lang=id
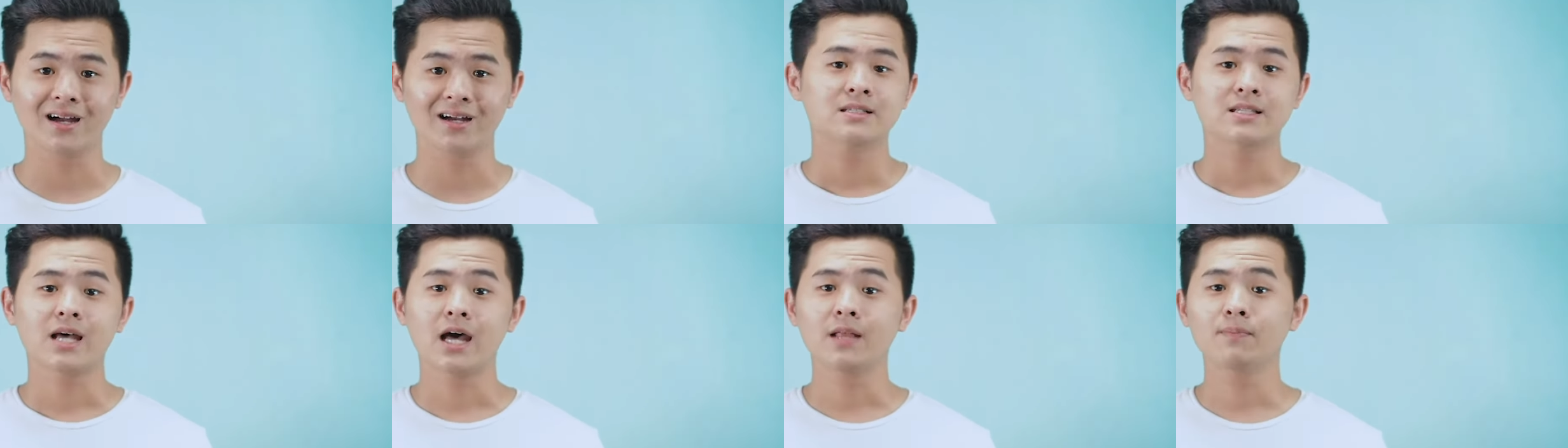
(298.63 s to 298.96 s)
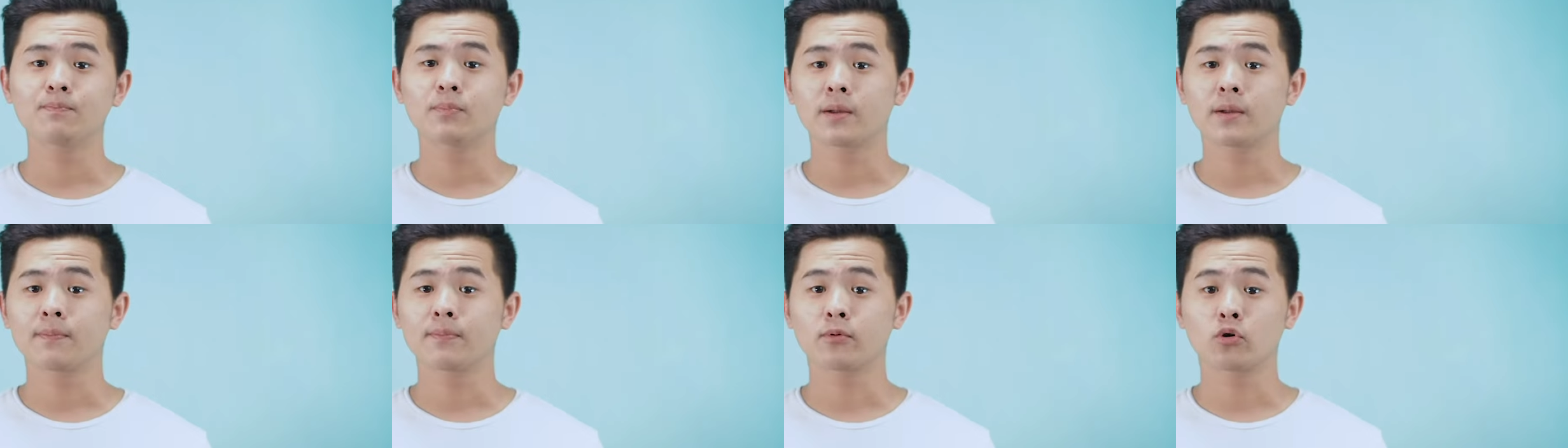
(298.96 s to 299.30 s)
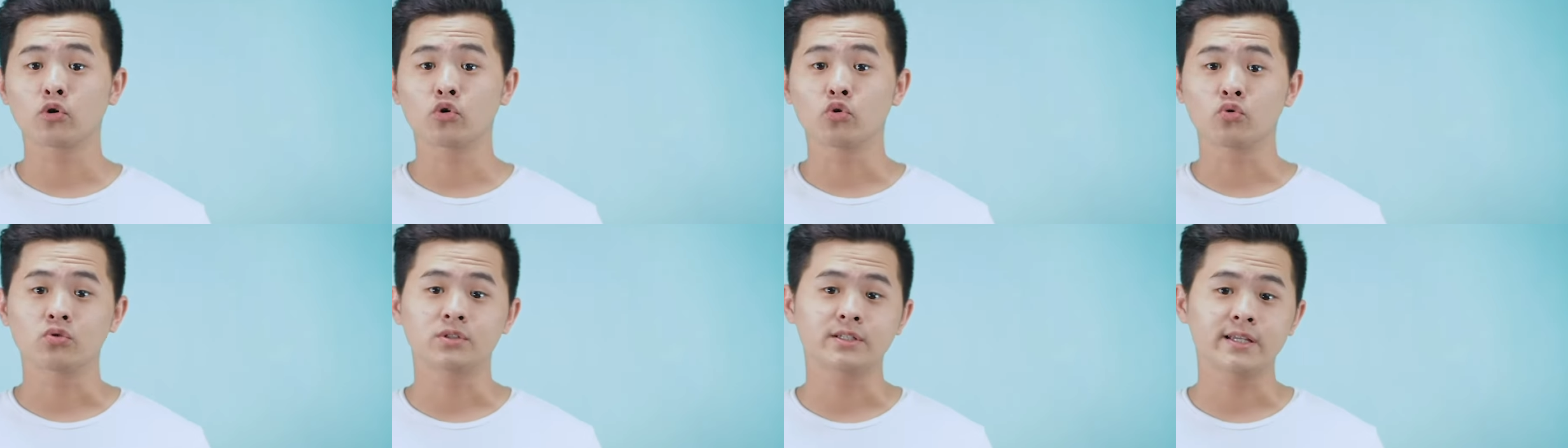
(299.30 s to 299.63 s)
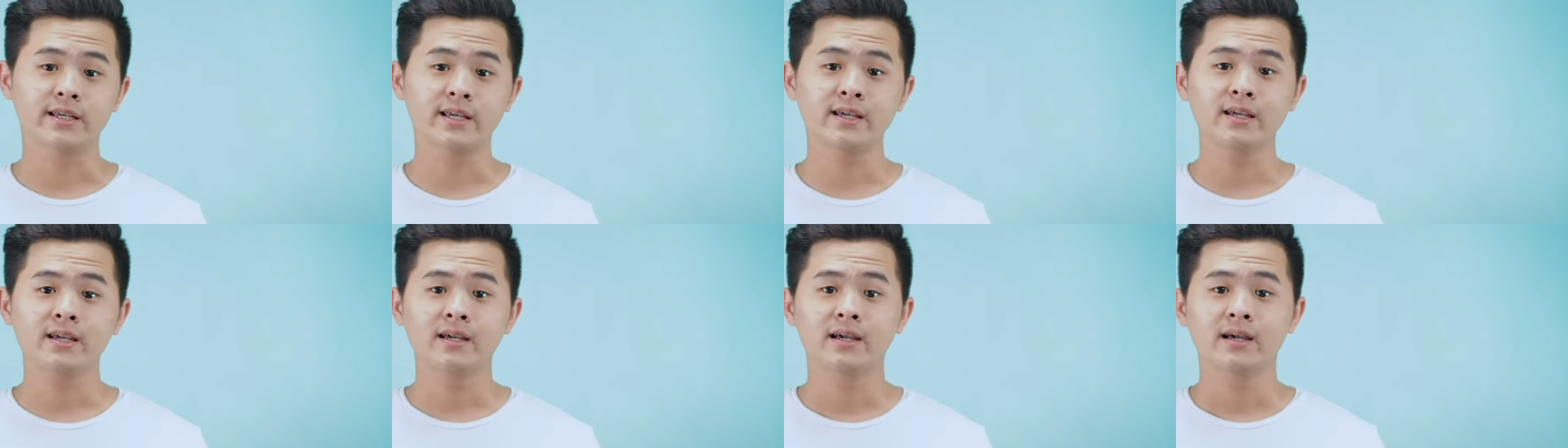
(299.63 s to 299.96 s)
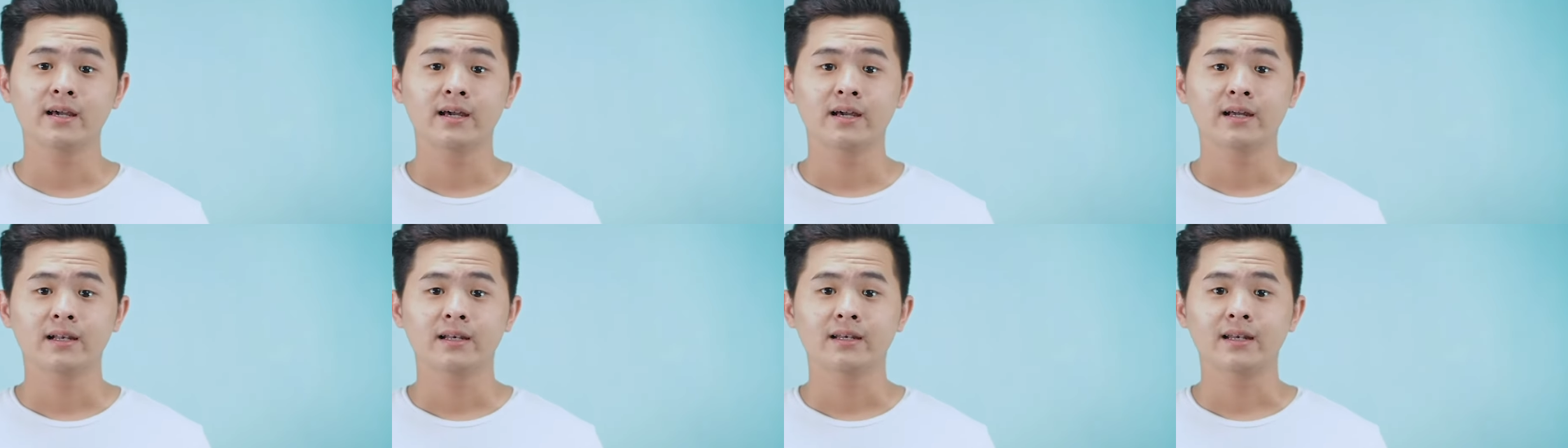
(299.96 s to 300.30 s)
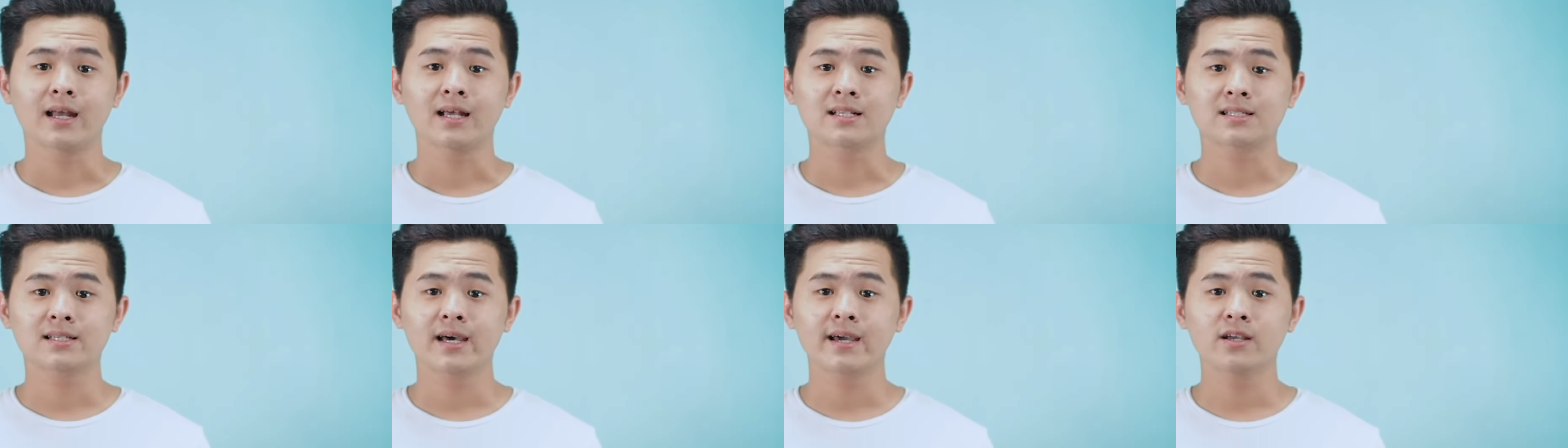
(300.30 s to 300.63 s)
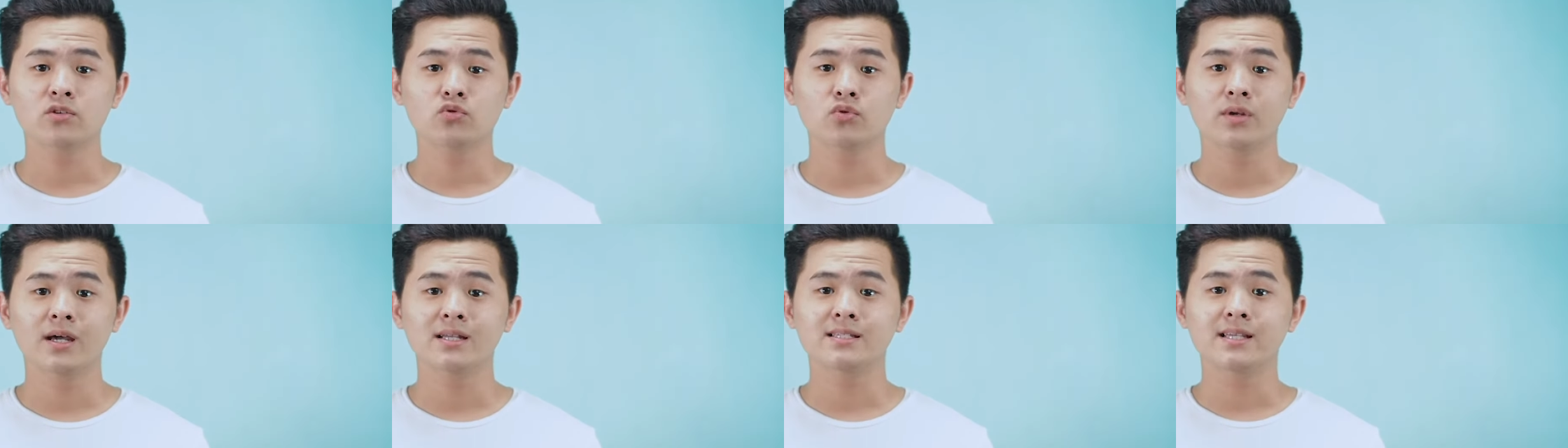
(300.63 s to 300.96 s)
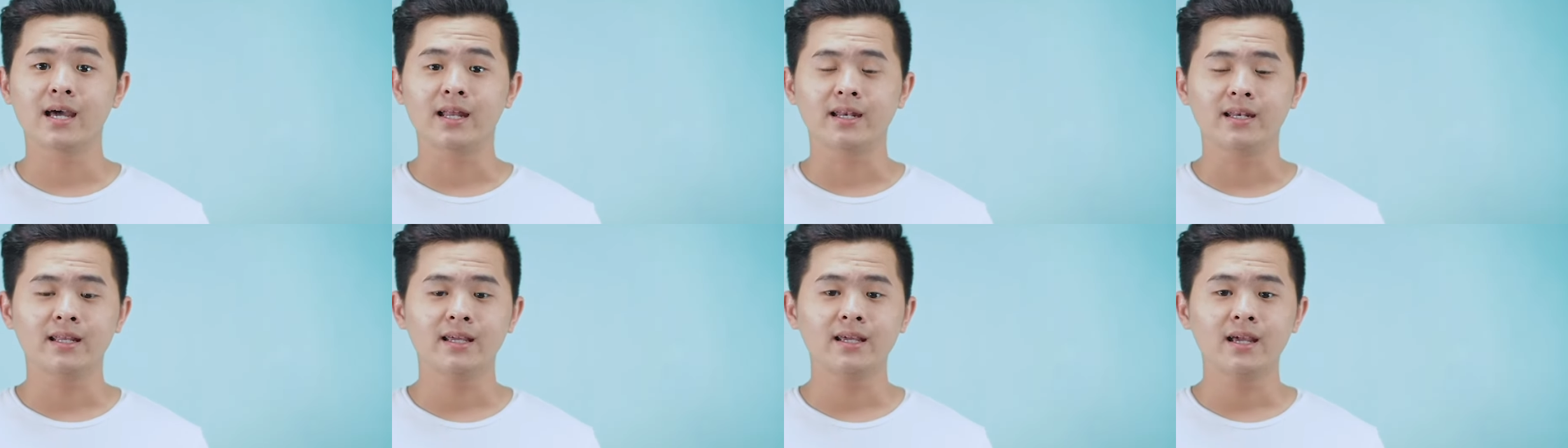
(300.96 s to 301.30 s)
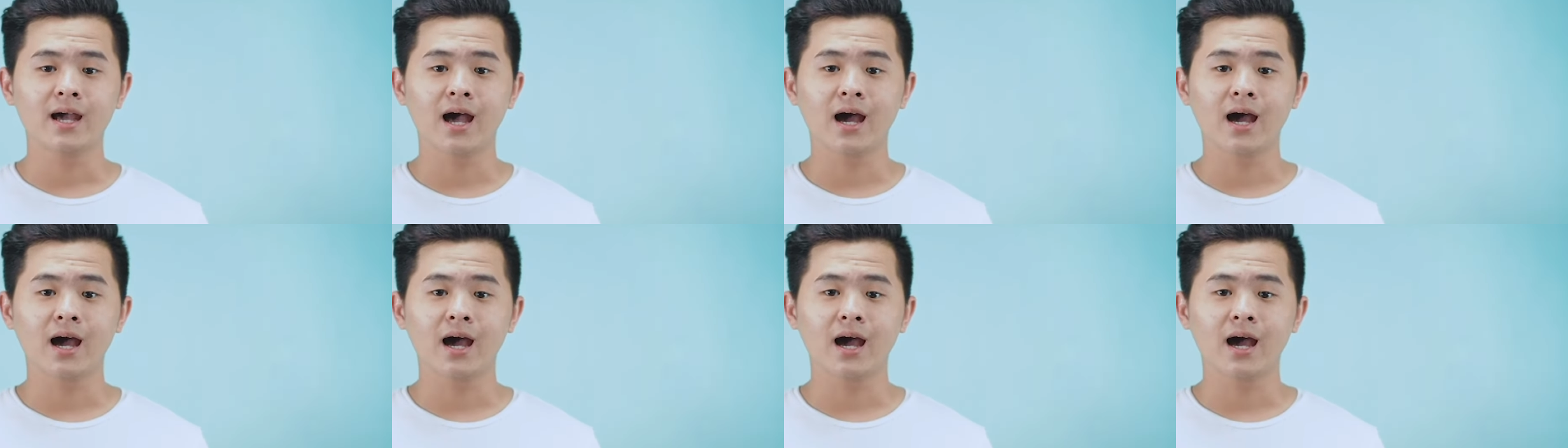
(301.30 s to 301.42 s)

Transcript: Saat praproduksi, naskah yang sudah jadi